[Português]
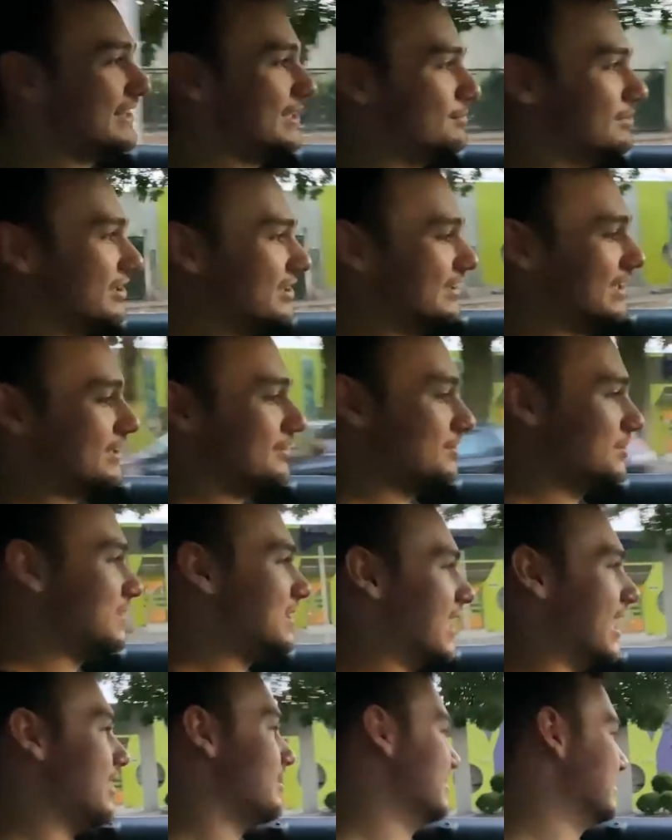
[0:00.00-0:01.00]
estamos aqui dentro do
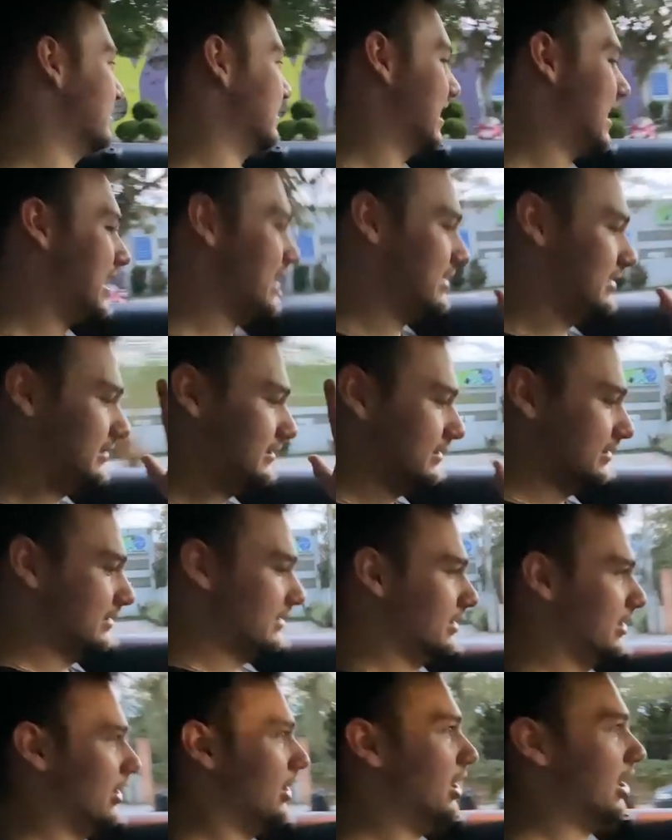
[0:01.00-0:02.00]
carro já.
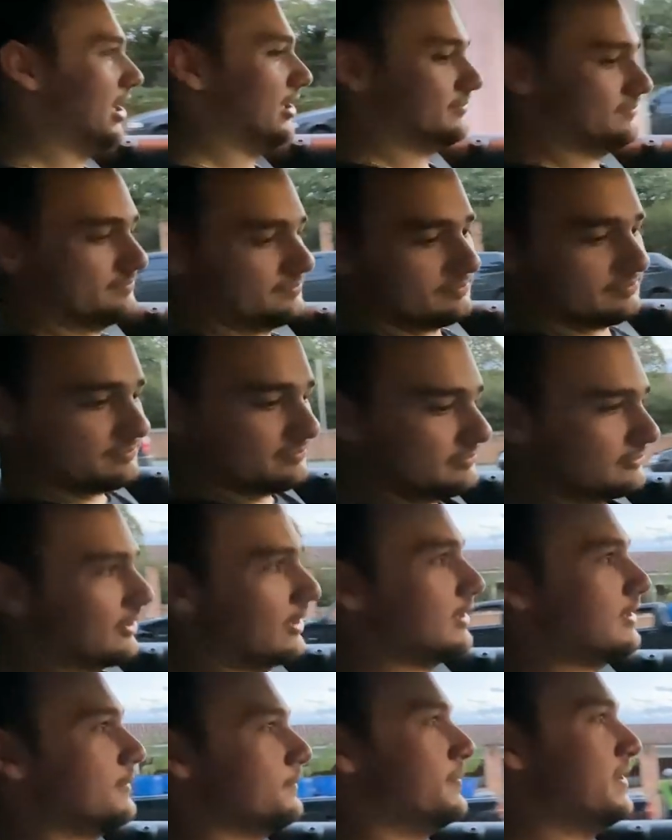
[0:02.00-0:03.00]
Ó,
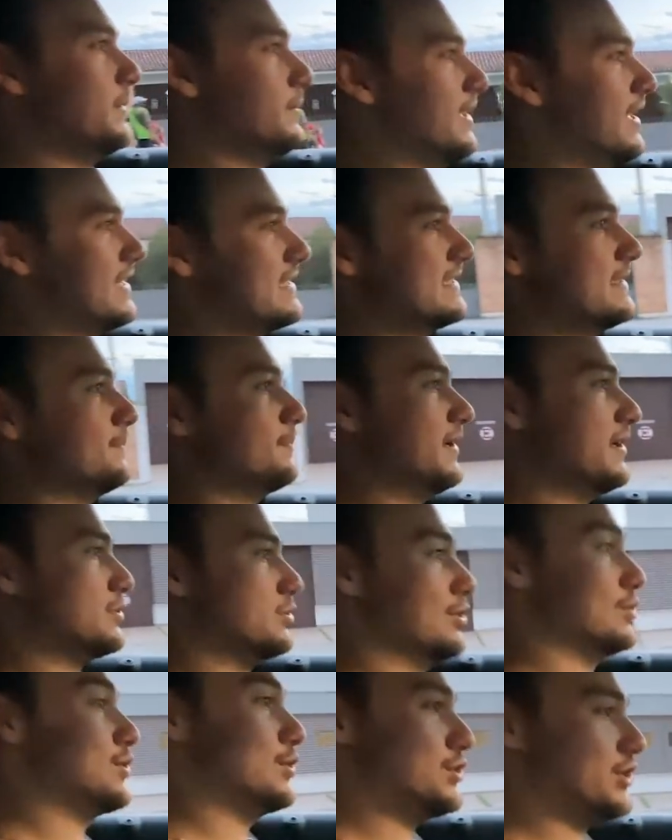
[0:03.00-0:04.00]
primeiras
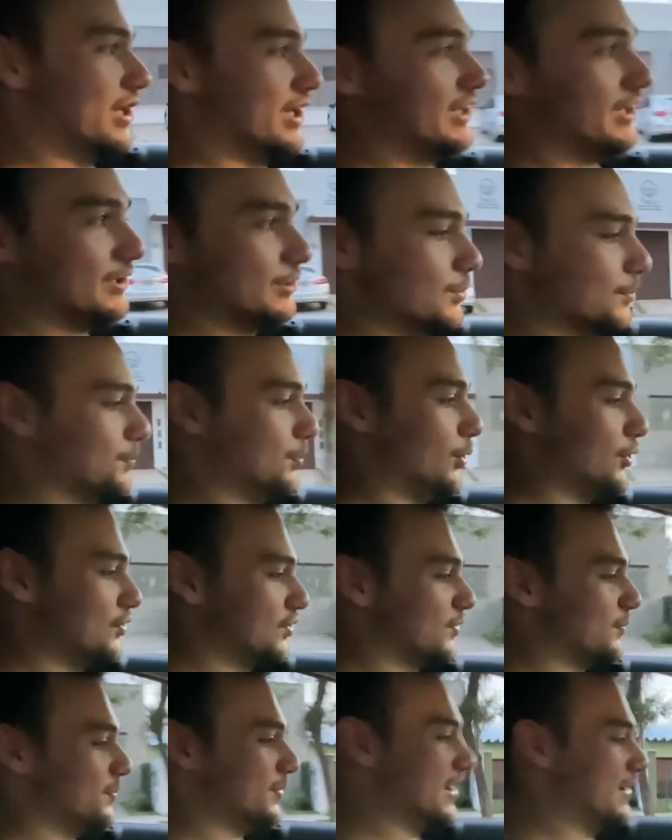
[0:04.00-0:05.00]
impressões. Estou chegando aqui no
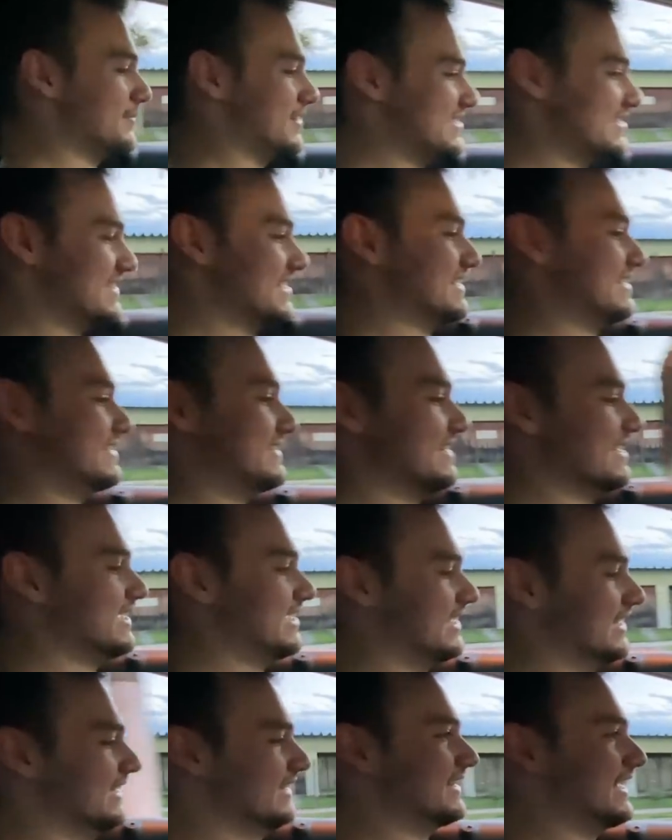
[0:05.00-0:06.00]
posto para
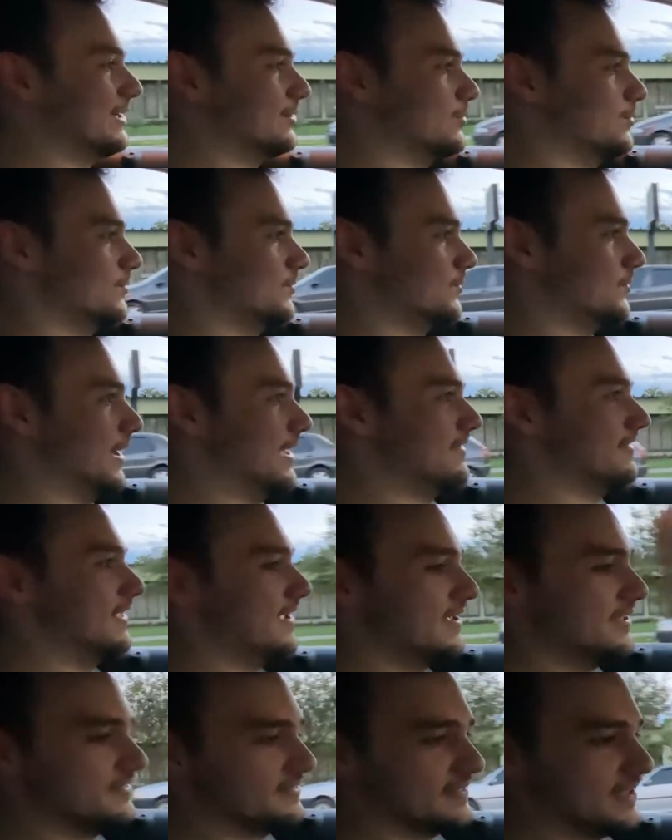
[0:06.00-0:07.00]
abastecer, que ele está com quase
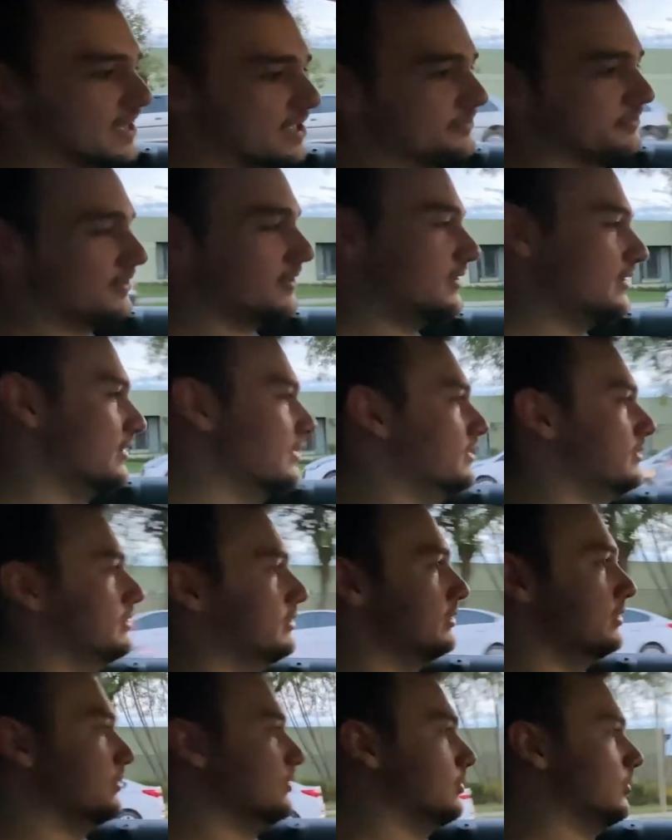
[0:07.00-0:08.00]
na reserva.
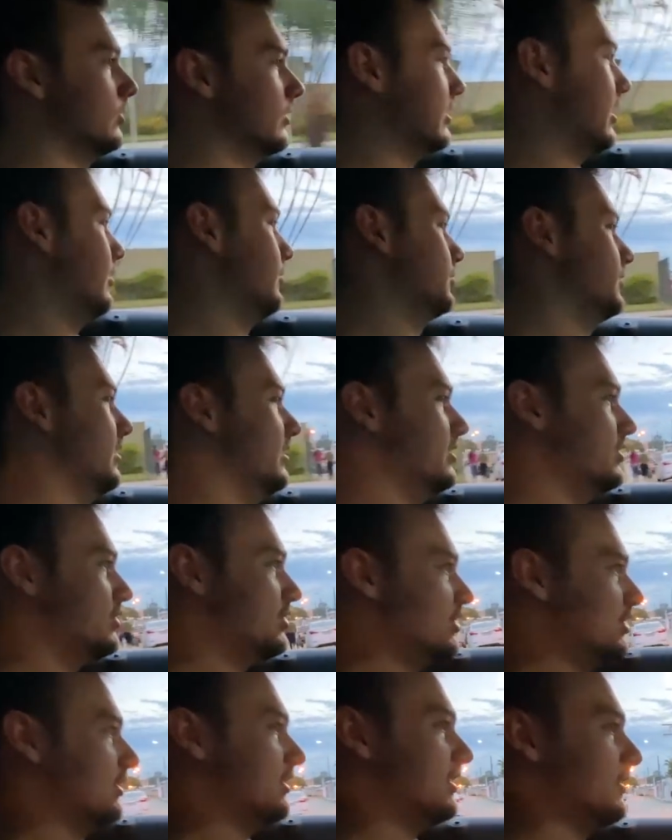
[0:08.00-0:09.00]
Vou colocar um
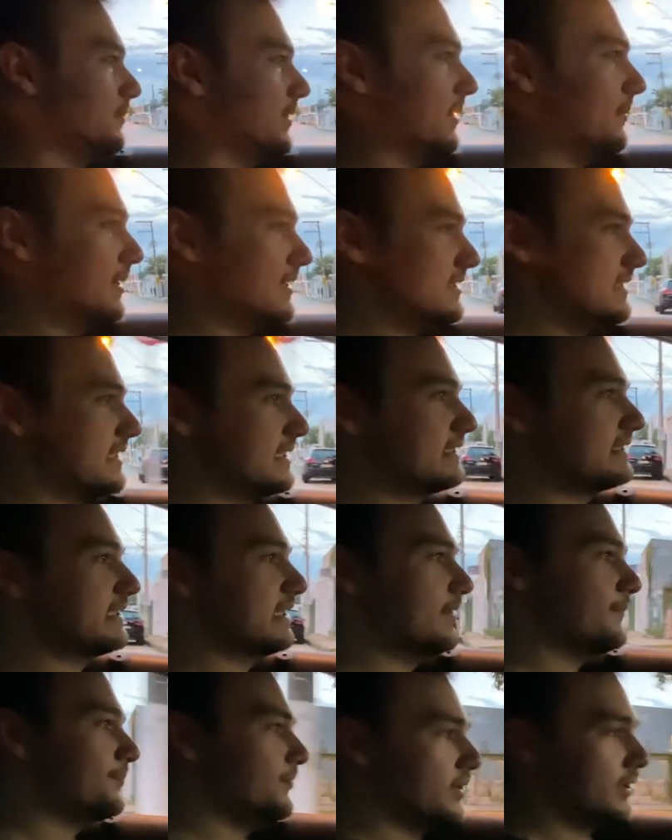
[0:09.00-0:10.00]
tantinho aqui para
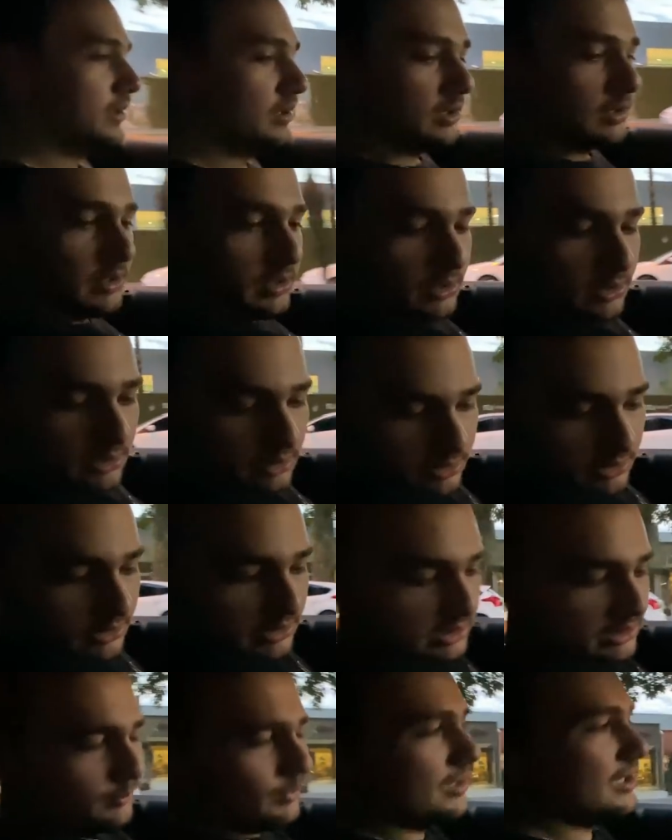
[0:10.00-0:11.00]
abastecer.
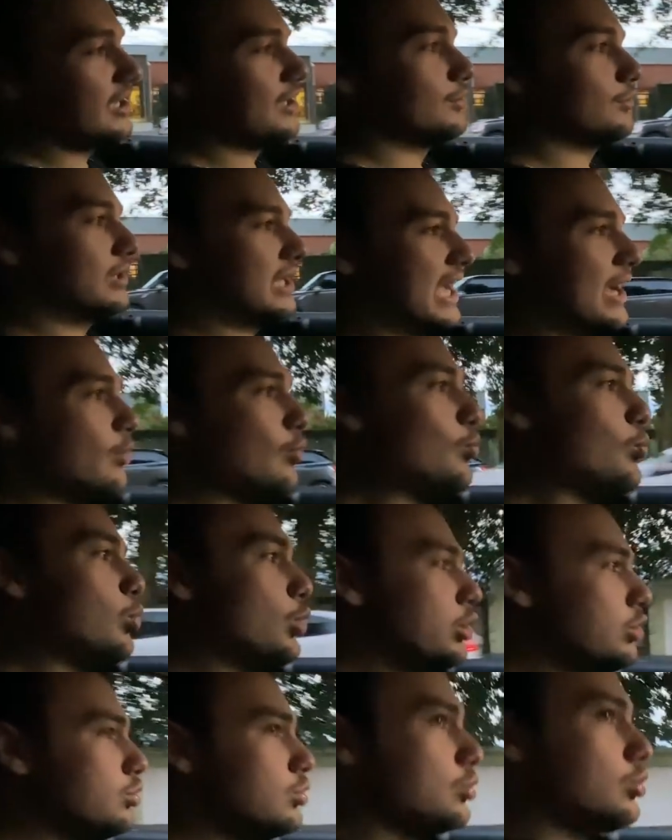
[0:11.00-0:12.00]
E, mano, carro
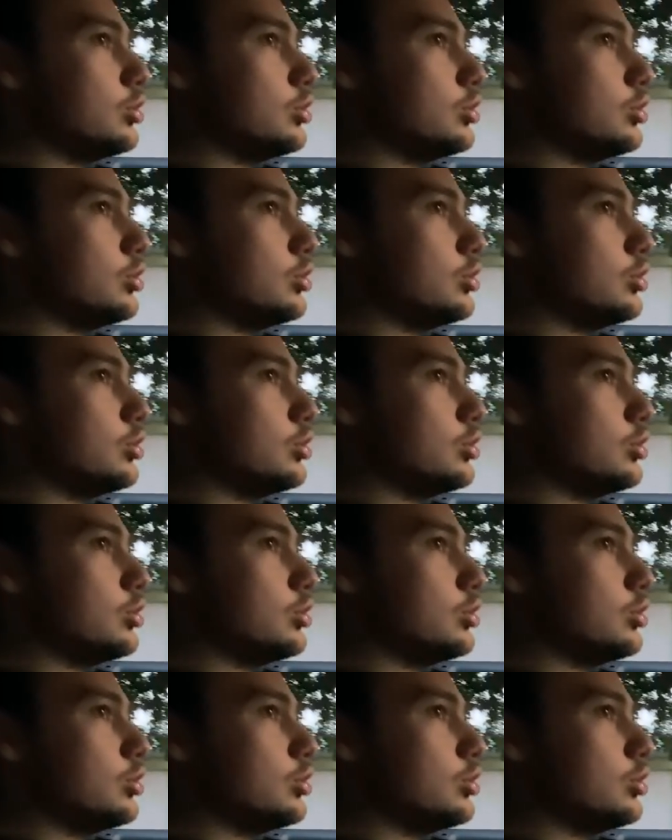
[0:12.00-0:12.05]
muito